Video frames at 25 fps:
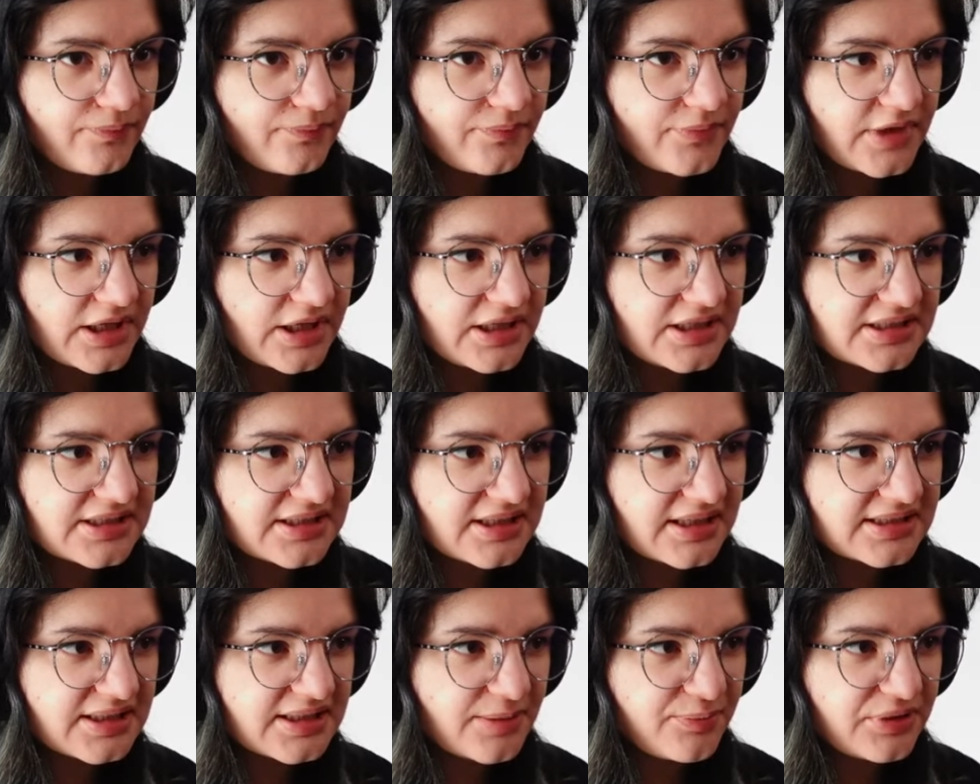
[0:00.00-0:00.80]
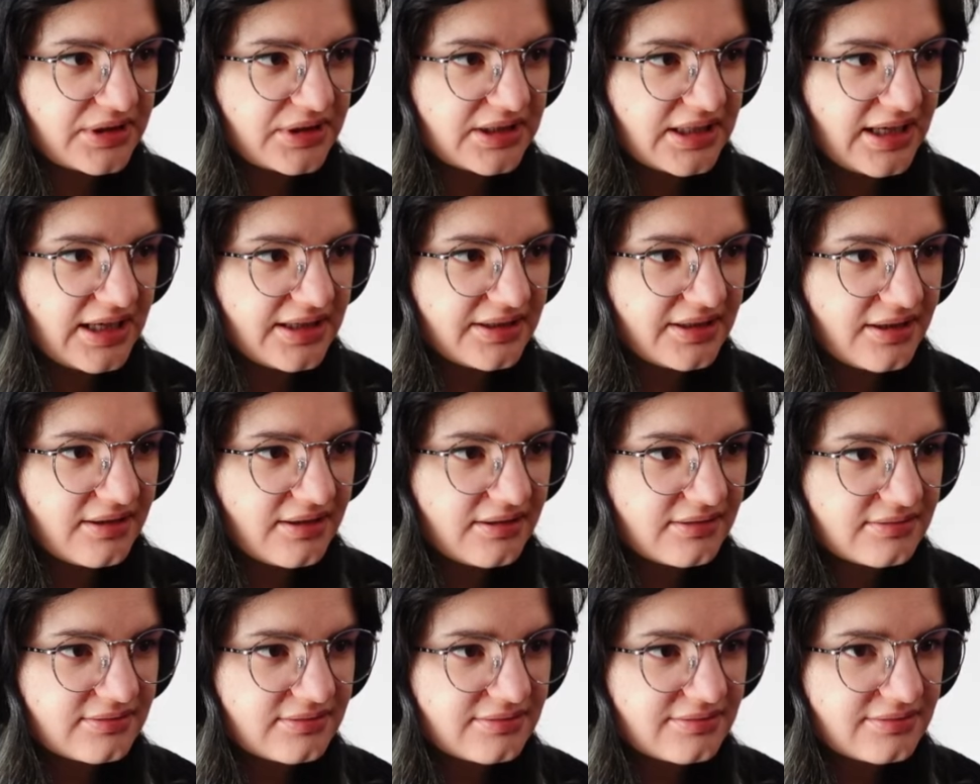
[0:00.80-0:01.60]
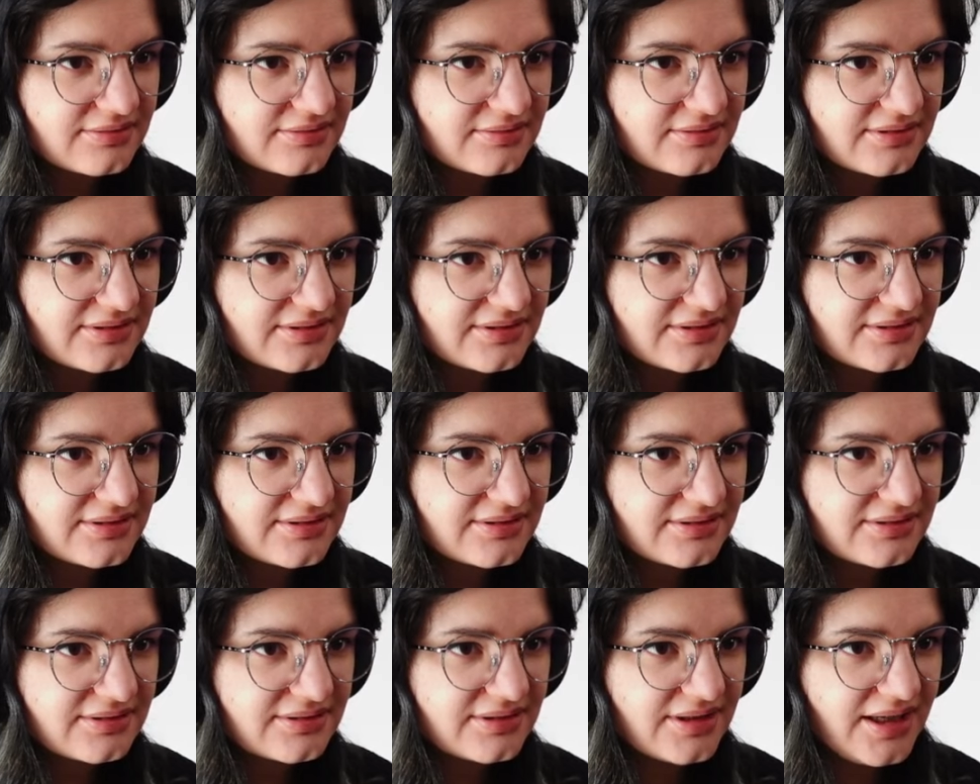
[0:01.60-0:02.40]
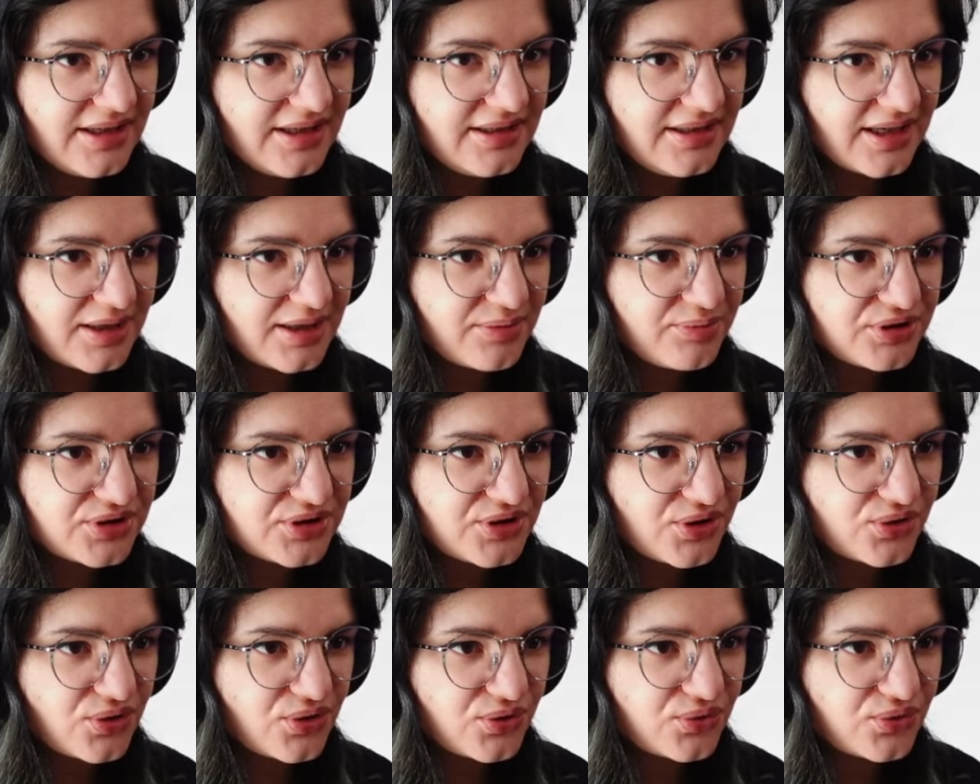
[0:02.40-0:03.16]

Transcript: Jaki znak zapytania. Ej, jakby co to